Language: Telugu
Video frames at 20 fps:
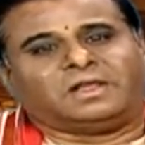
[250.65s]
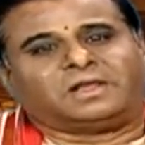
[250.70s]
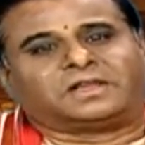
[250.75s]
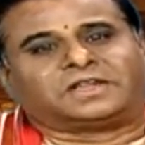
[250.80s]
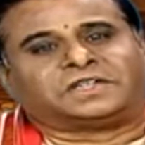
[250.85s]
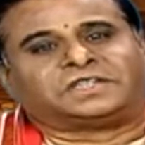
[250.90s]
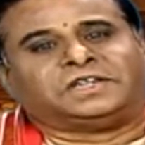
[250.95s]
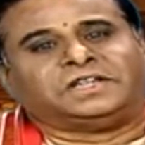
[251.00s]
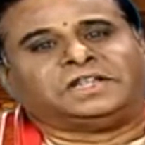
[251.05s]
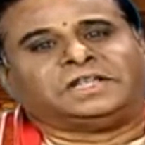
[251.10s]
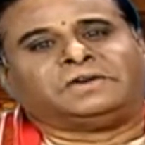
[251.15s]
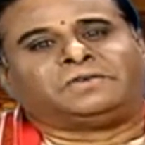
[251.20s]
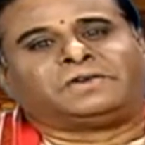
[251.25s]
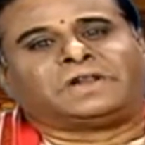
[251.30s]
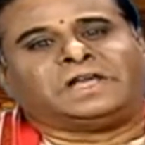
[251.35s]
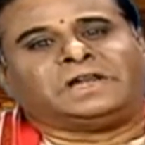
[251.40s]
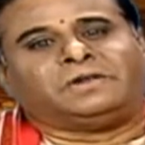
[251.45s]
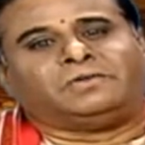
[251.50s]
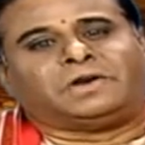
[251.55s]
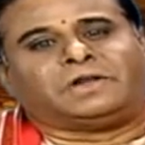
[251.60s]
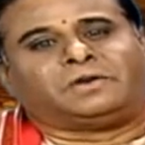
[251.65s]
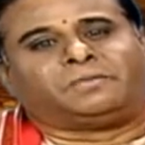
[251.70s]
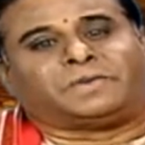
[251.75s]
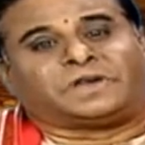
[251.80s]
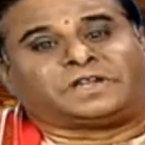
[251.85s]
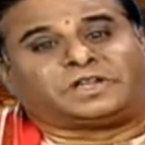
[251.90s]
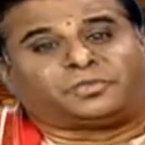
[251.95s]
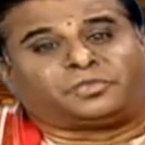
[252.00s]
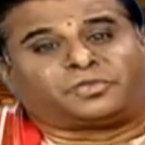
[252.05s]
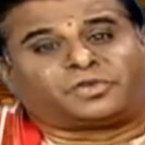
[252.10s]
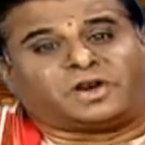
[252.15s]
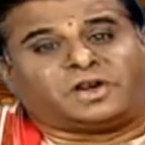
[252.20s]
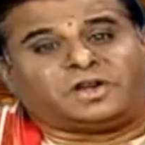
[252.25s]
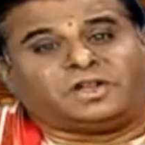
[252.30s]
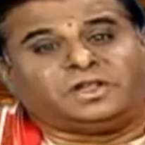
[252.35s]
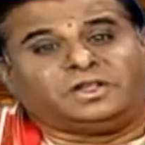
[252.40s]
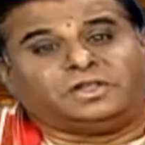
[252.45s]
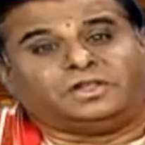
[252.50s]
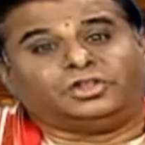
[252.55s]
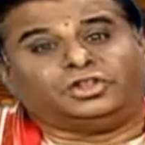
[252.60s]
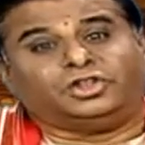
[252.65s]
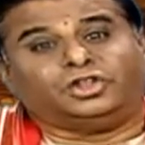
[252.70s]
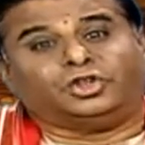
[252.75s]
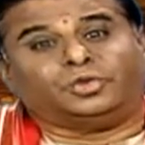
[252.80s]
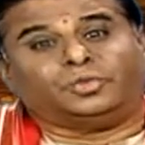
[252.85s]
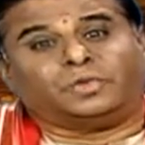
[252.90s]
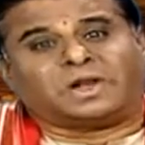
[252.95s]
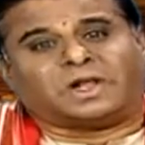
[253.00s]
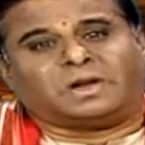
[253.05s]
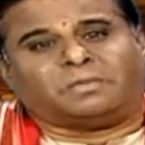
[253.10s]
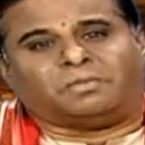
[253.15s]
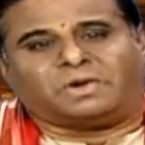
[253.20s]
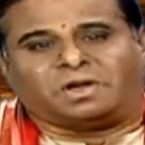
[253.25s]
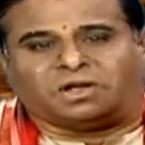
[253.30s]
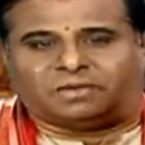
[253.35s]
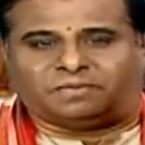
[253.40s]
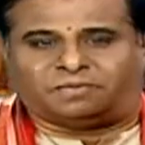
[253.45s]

కృష్ణదేవరాయల వారి పట్టపురాణి తిరుమలాంబ